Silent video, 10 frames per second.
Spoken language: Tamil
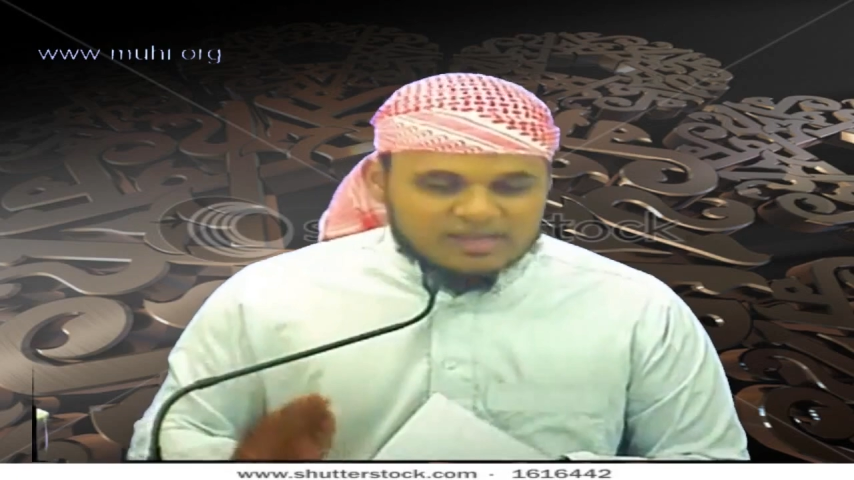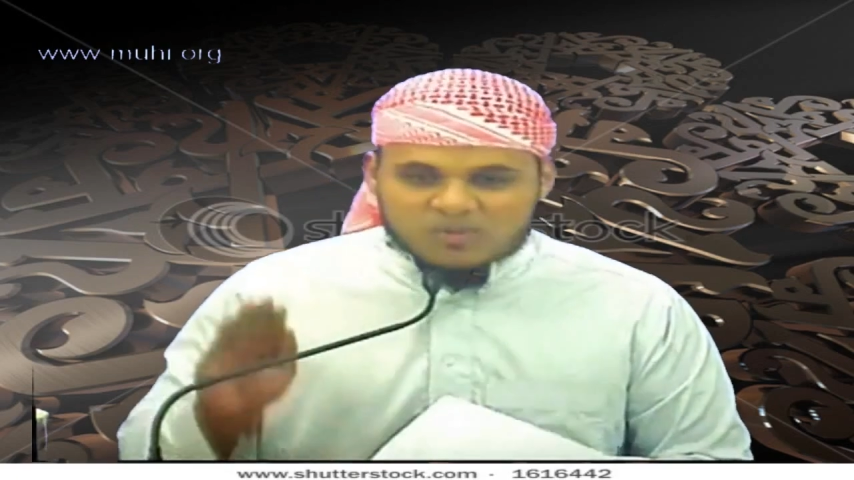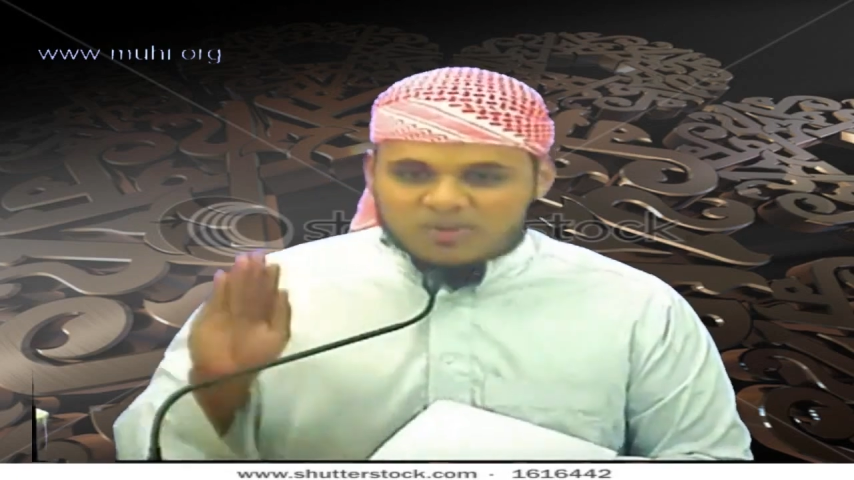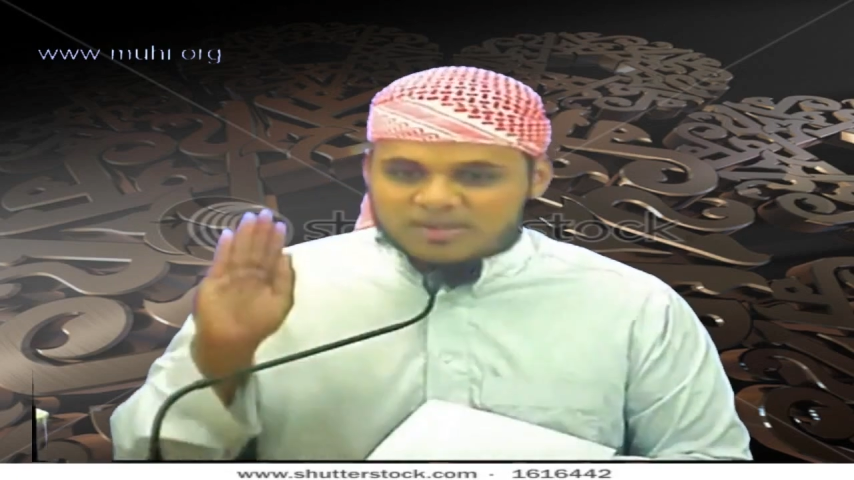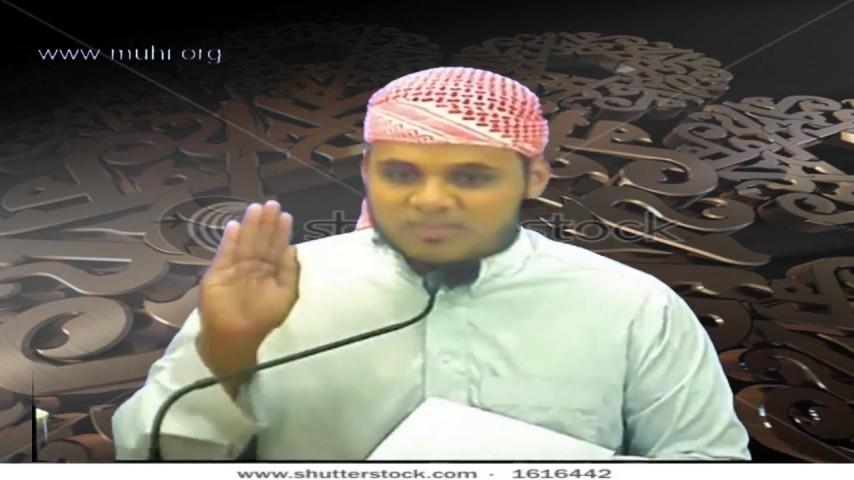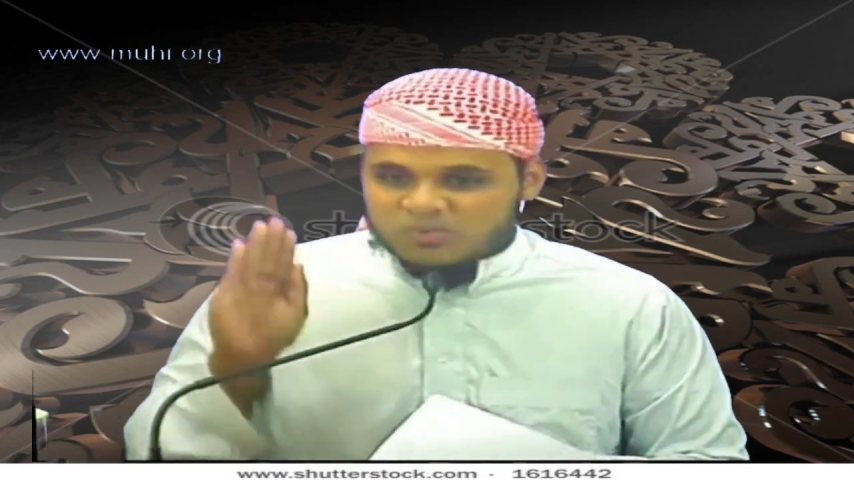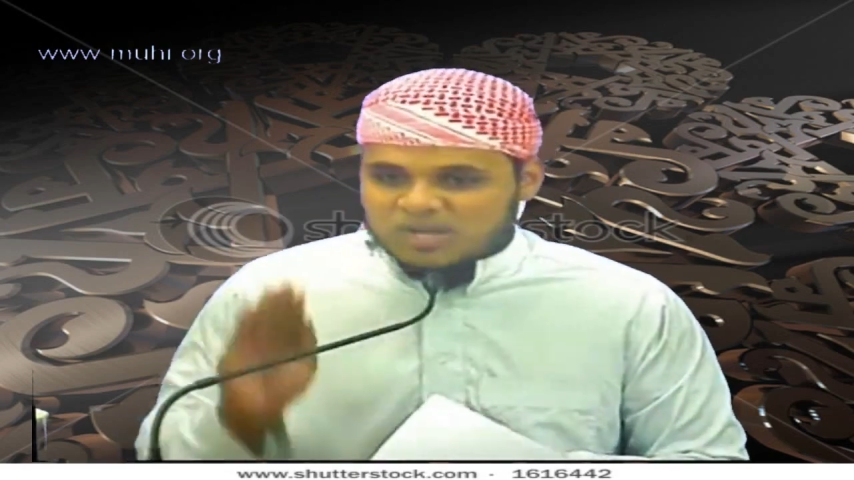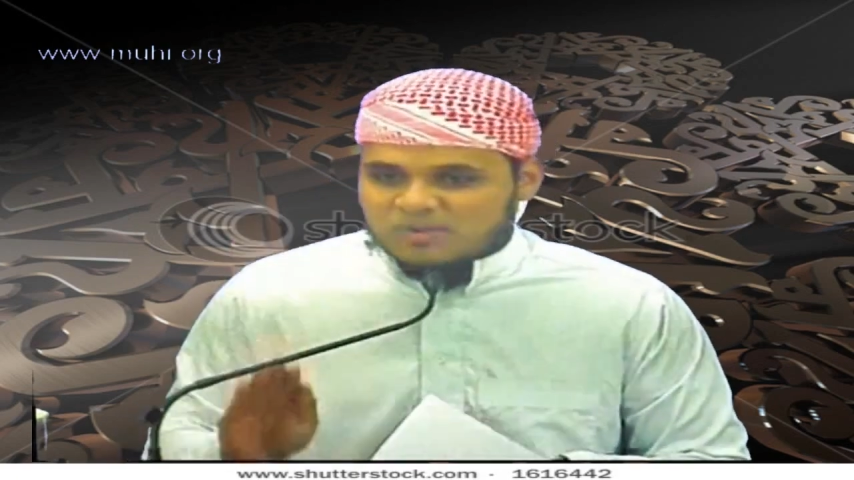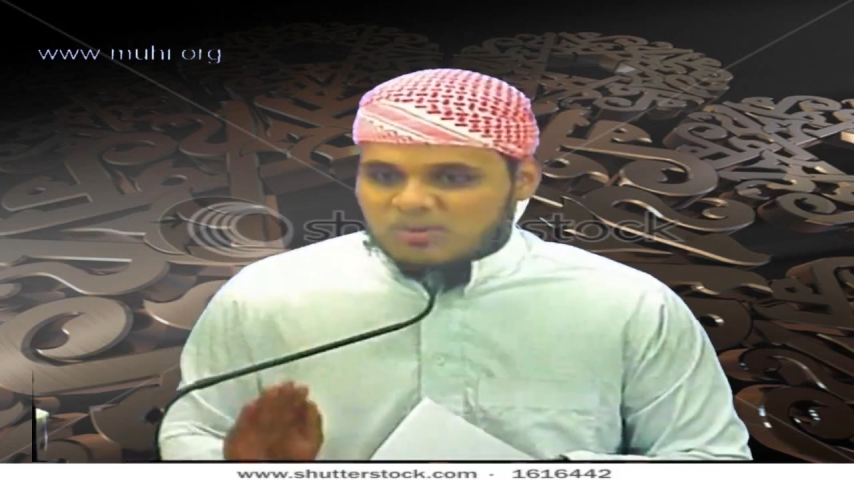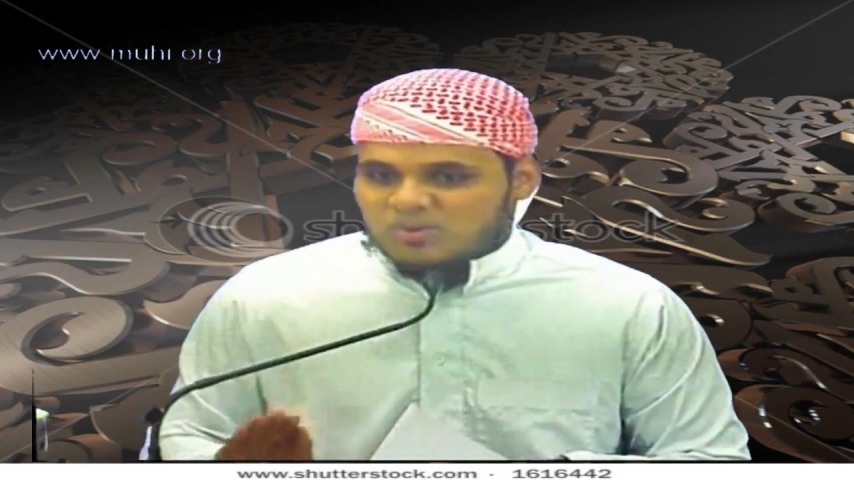என்னுடைய
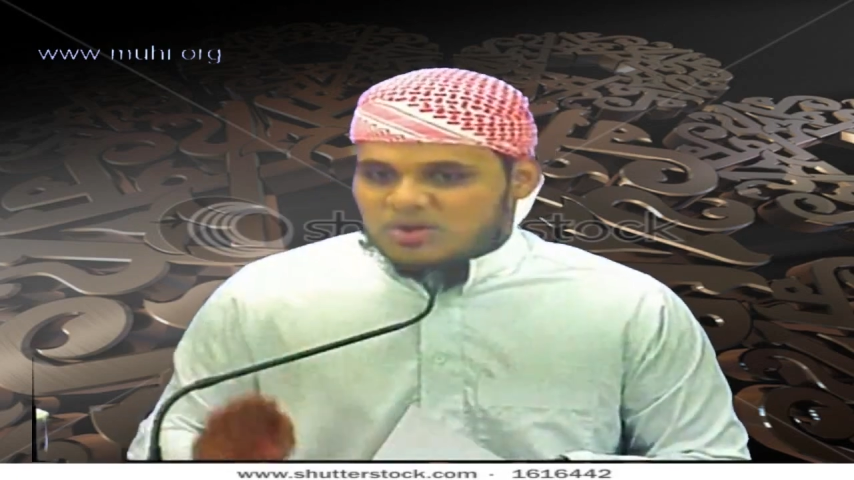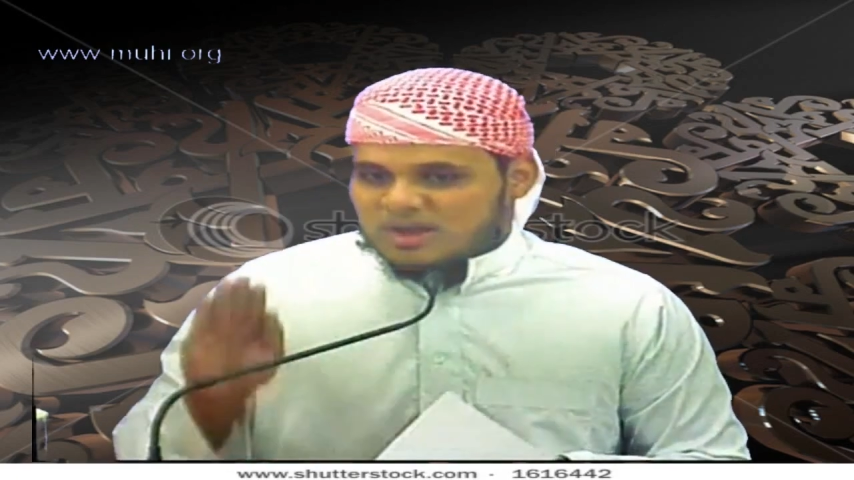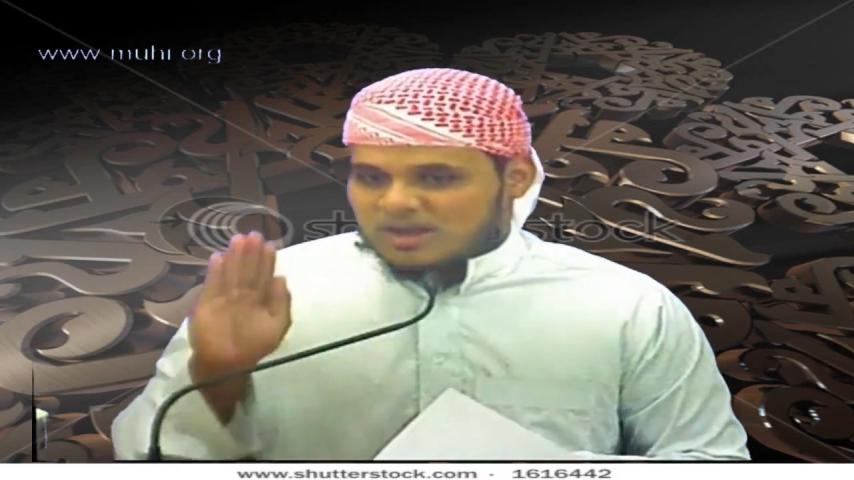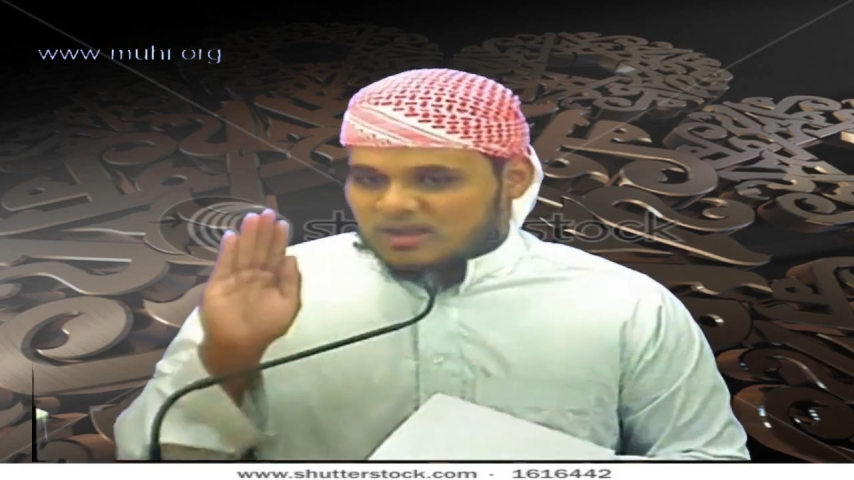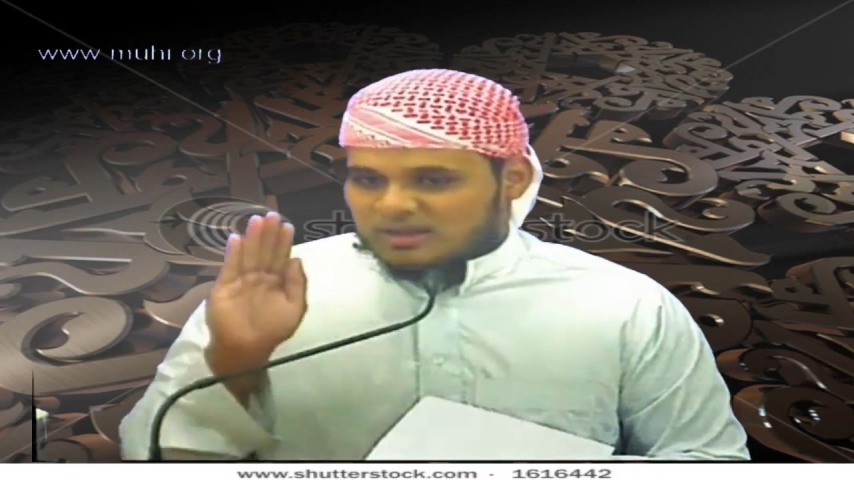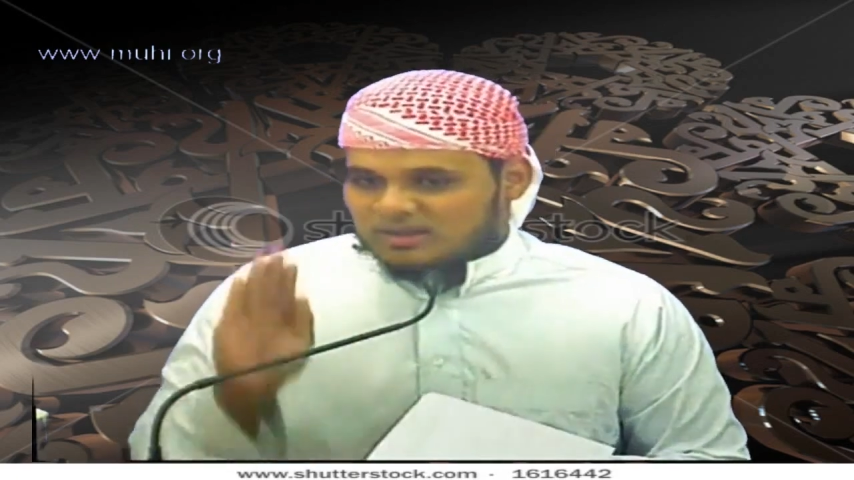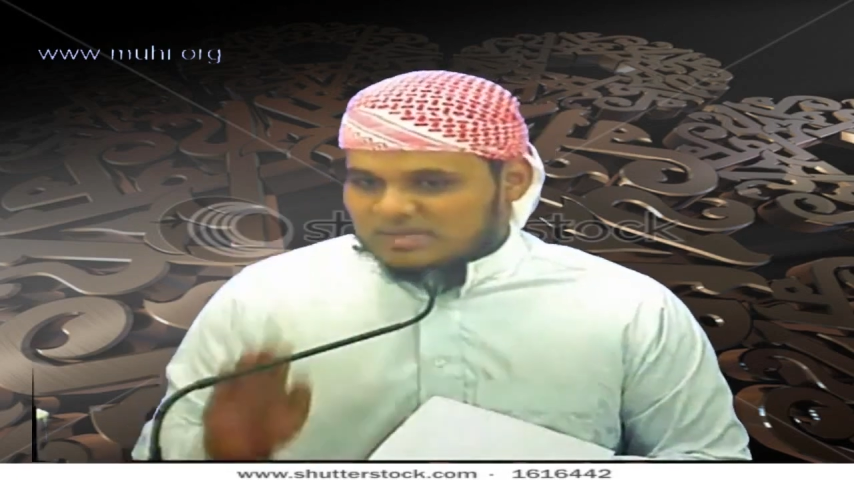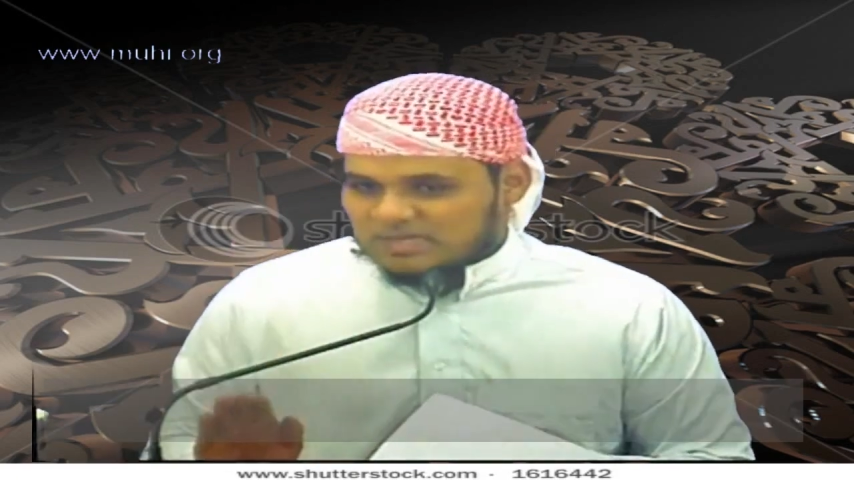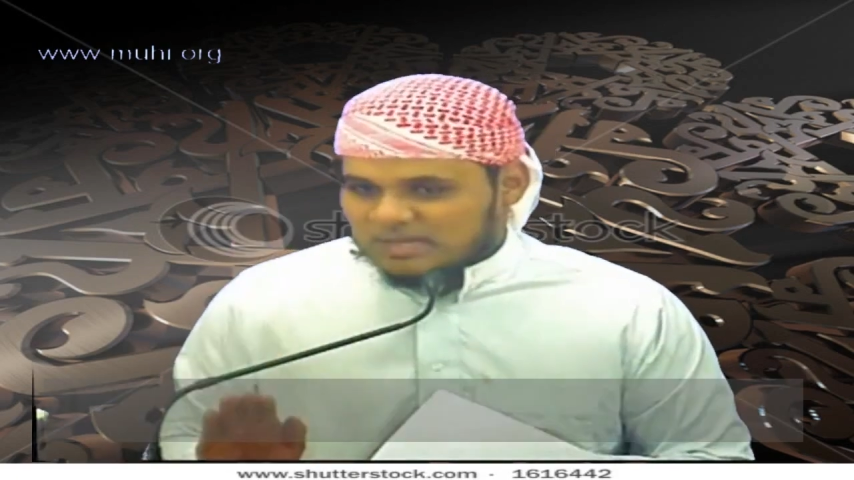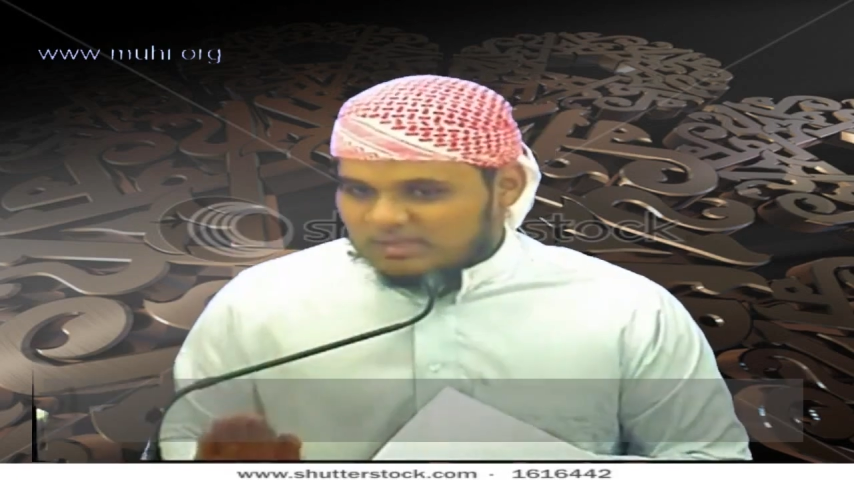முடிவு ஒரு நாளில்
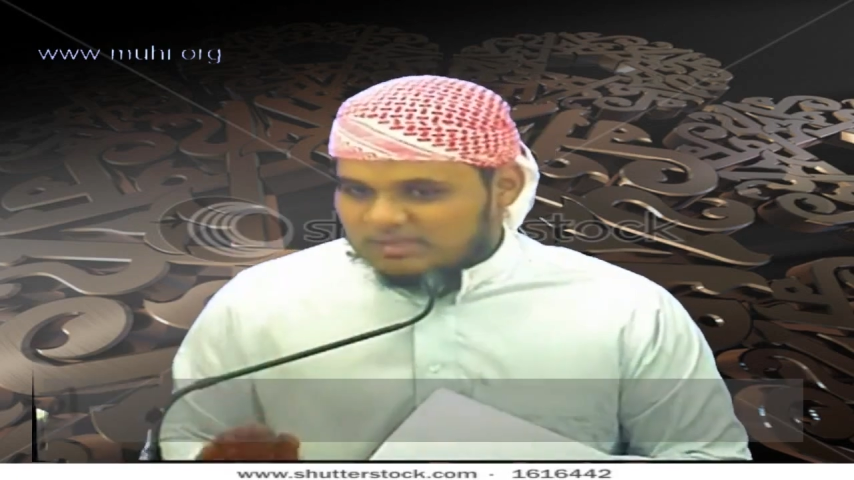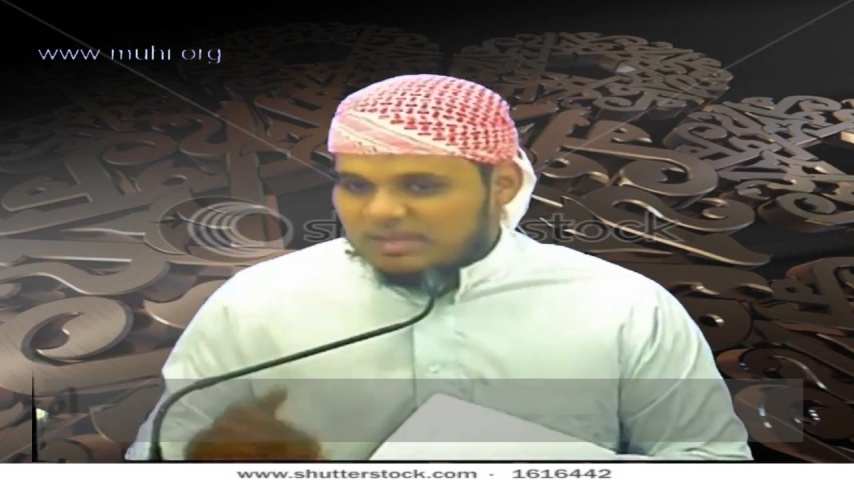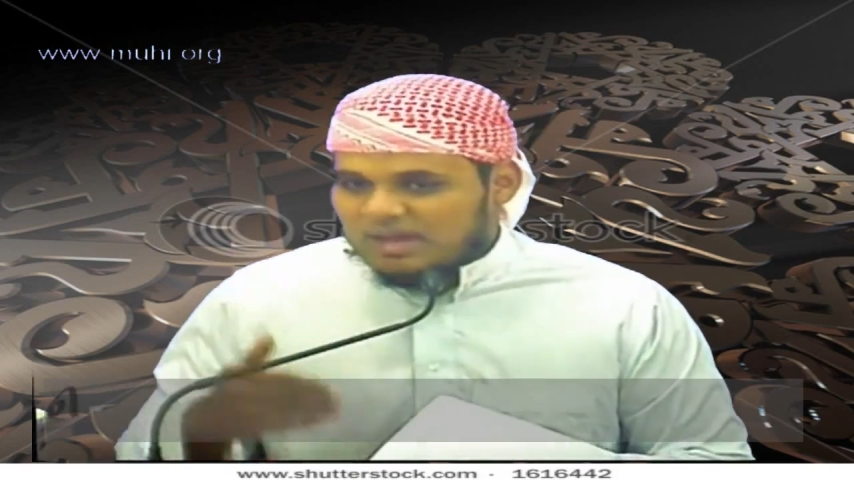இருக்கிறது